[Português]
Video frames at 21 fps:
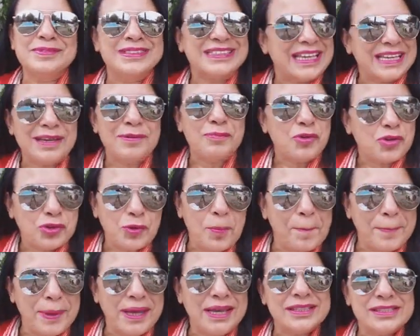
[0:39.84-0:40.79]
Seria muito
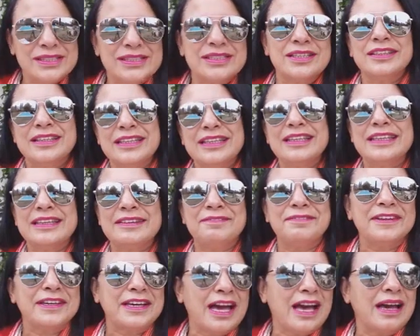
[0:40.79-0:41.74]
besta de
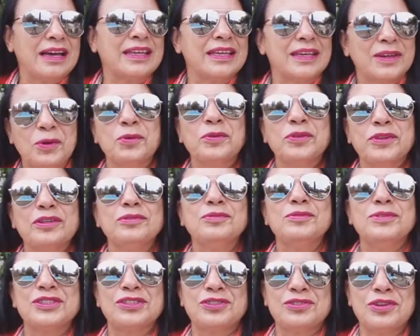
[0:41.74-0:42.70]
ficar aqui contando
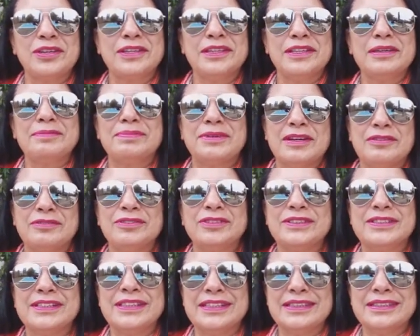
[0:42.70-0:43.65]
uma historinha para
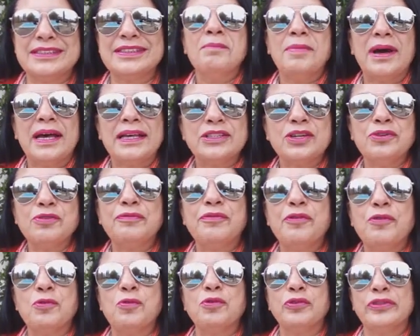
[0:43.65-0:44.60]
vocês. Mas não, eu
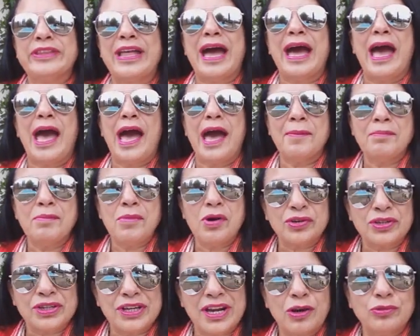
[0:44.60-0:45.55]
vou contar a
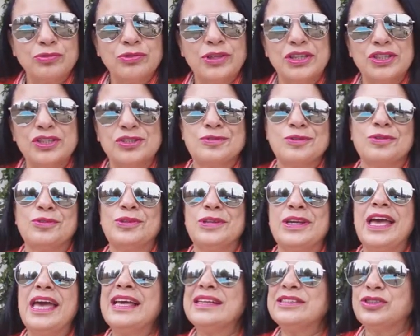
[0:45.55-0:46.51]
moral da
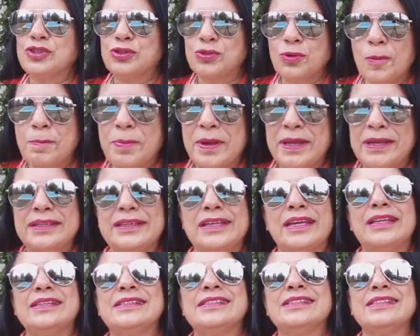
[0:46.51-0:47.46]
história. É super
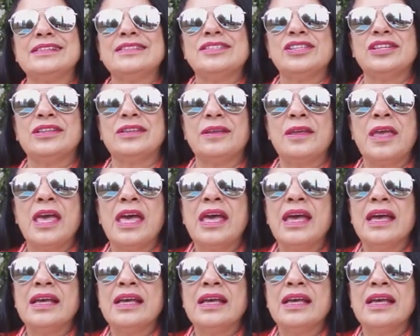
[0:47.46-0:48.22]
interessante, gente,